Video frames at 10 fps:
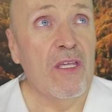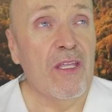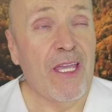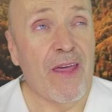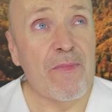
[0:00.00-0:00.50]

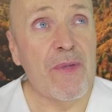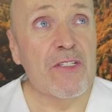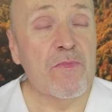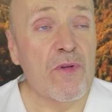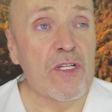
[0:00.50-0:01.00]
Y
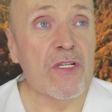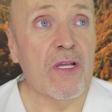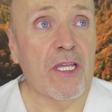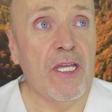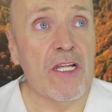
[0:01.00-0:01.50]
además, pues
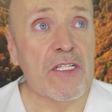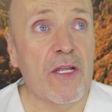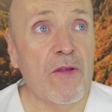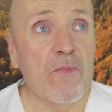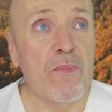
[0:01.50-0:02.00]
quieras
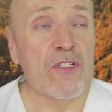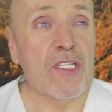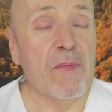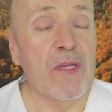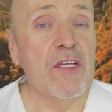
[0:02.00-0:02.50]
que no, pues
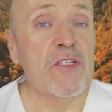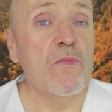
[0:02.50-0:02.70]
también es